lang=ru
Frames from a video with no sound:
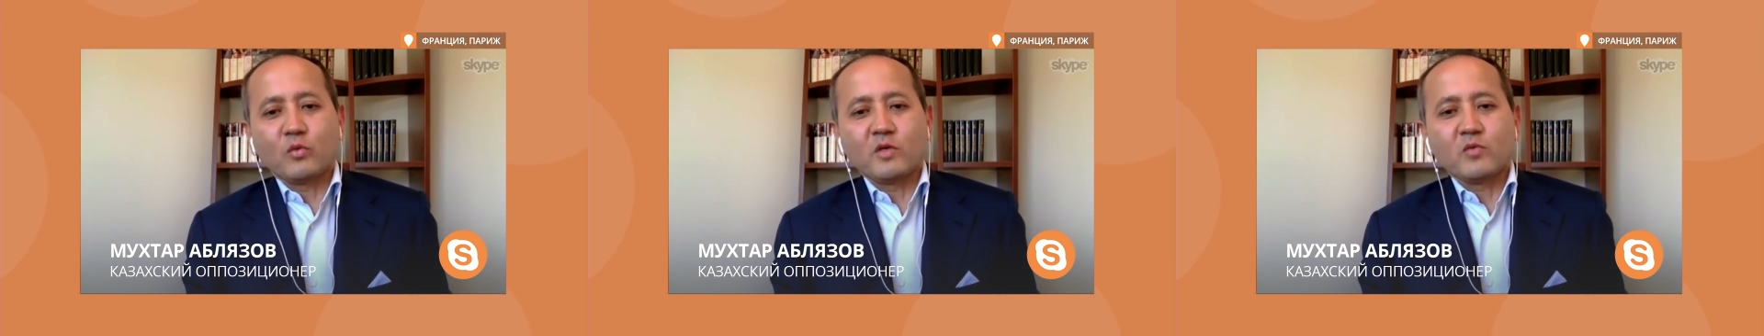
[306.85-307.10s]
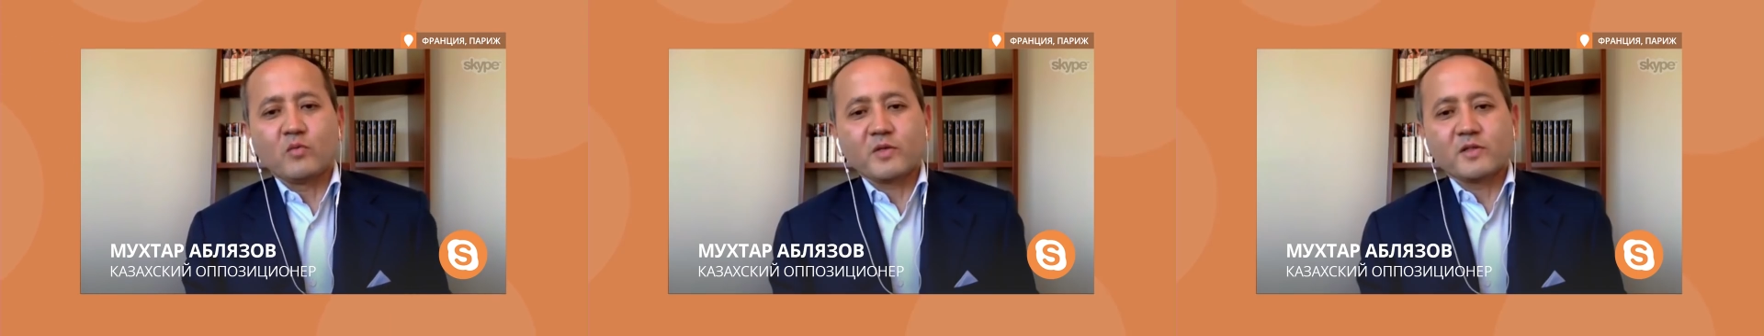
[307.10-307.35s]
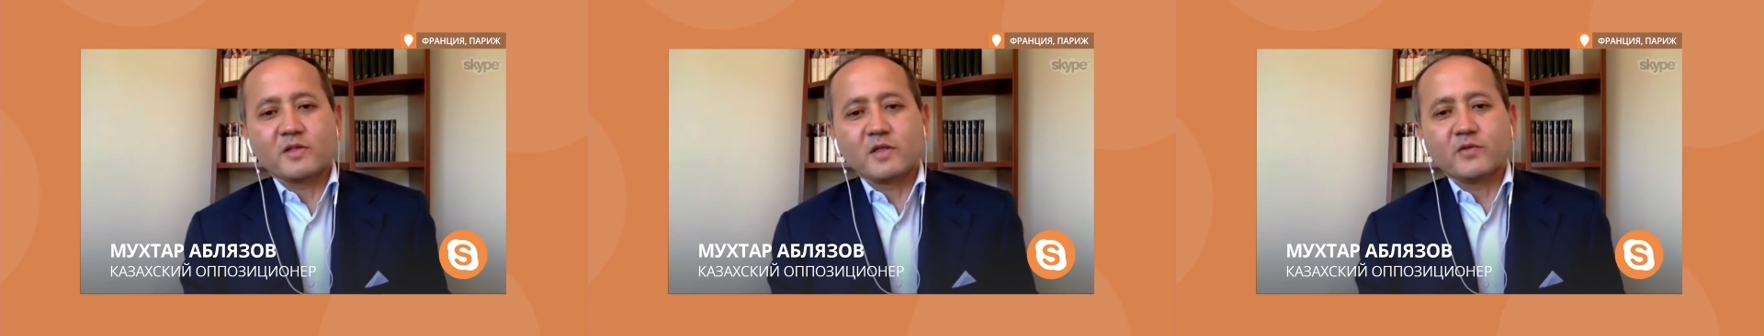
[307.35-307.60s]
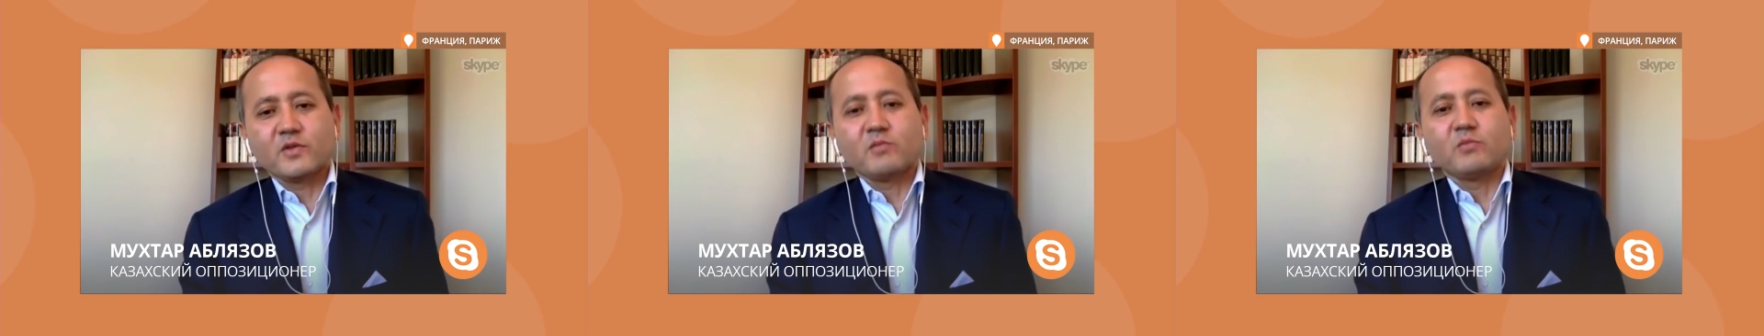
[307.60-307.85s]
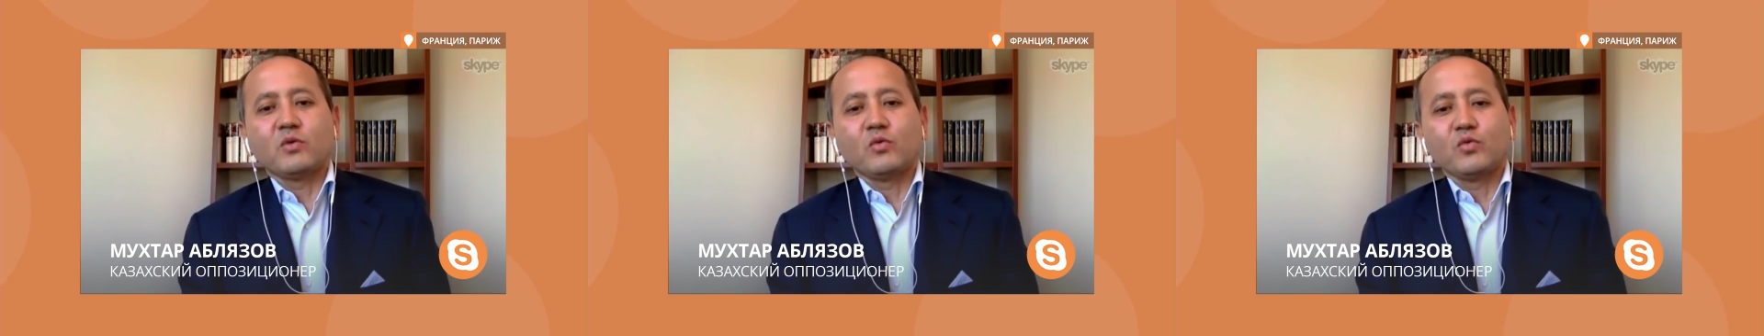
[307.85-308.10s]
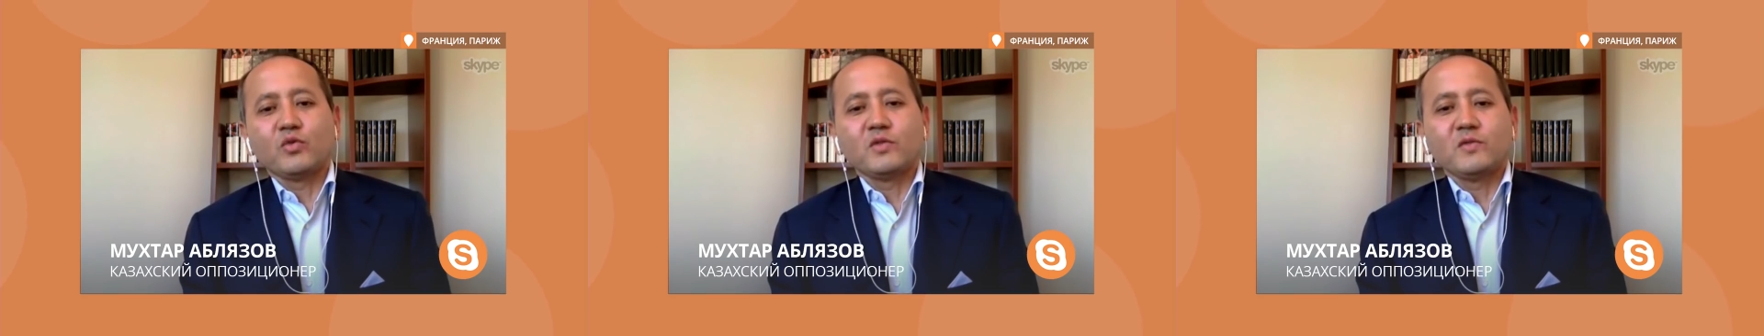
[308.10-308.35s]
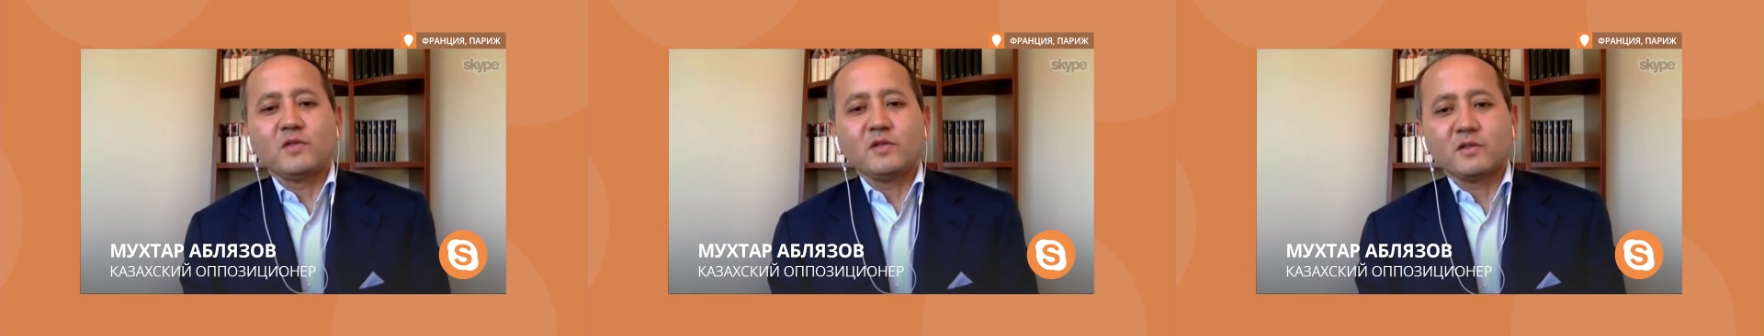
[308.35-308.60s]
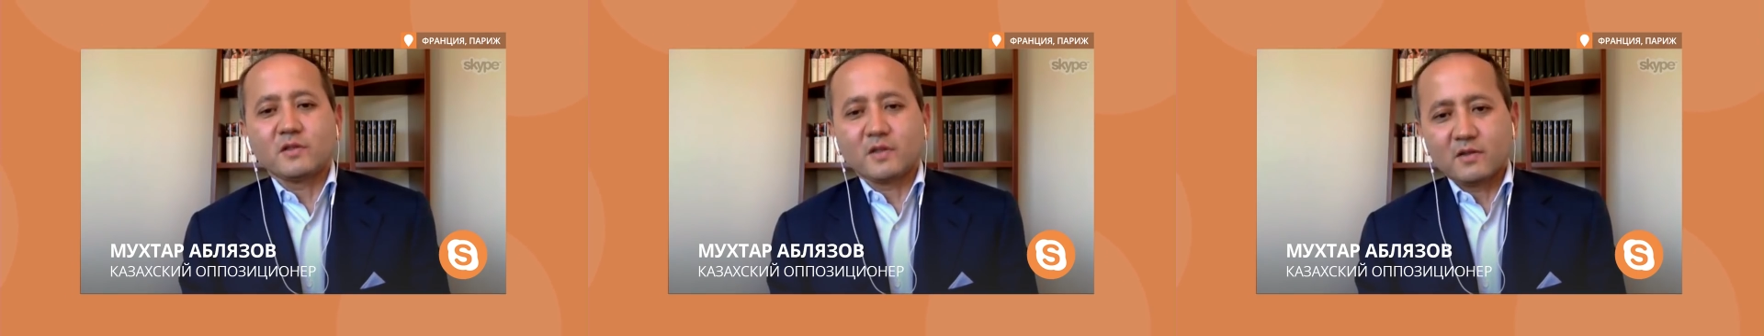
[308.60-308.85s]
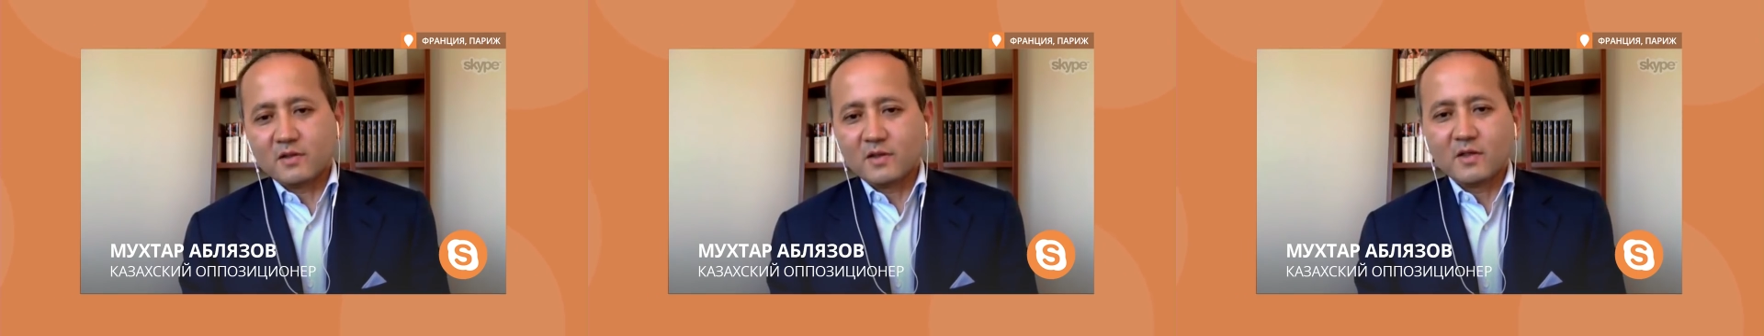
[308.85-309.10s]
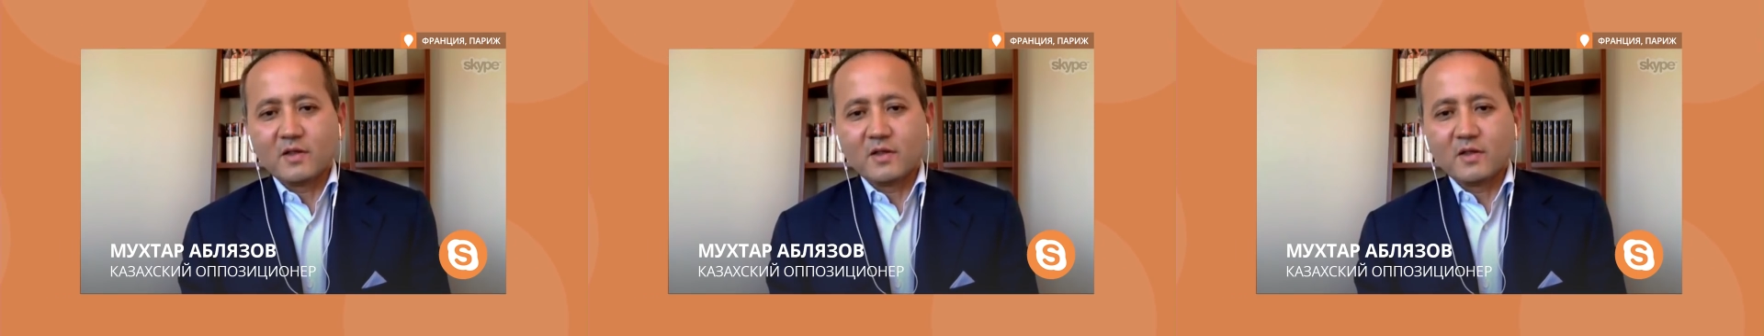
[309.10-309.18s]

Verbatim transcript: моему преследованию было удивительно